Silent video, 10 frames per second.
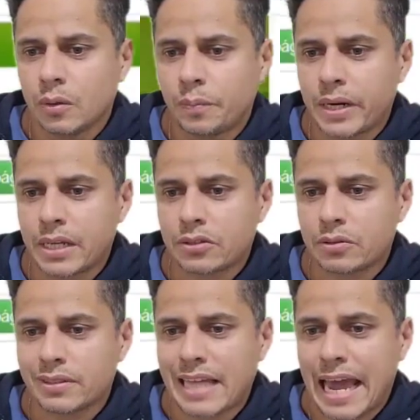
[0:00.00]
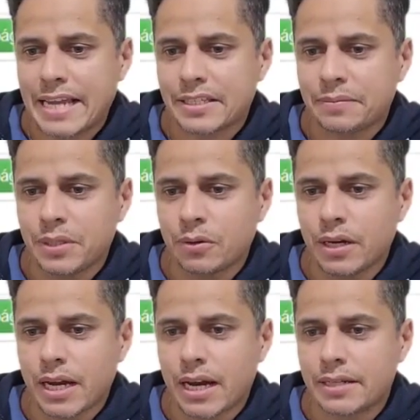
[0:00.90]
O preço 10 mil
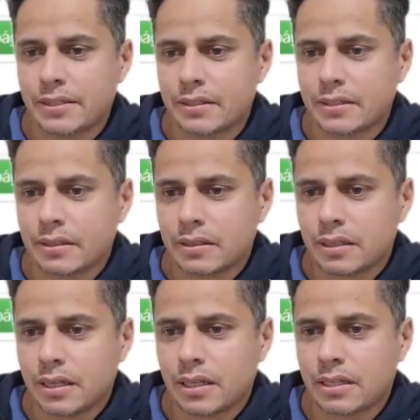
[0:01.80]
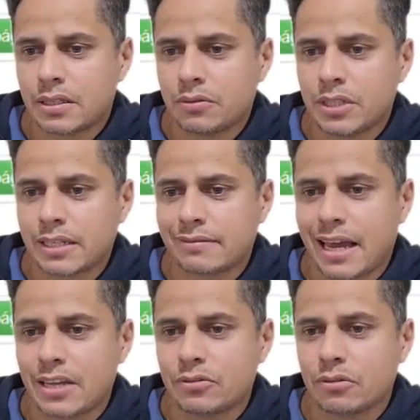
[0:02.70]
reais e nasceu dia
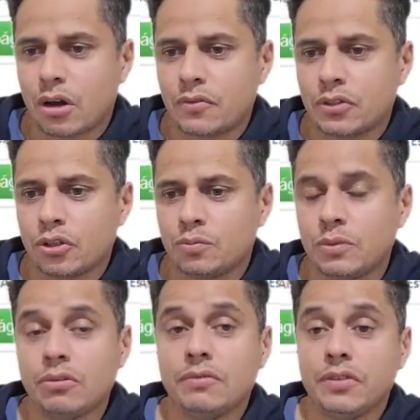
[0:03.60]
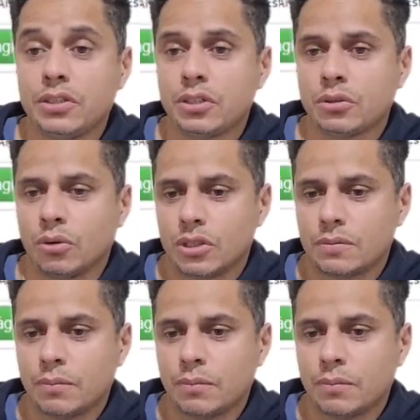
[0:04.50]
10 de nove de 2022.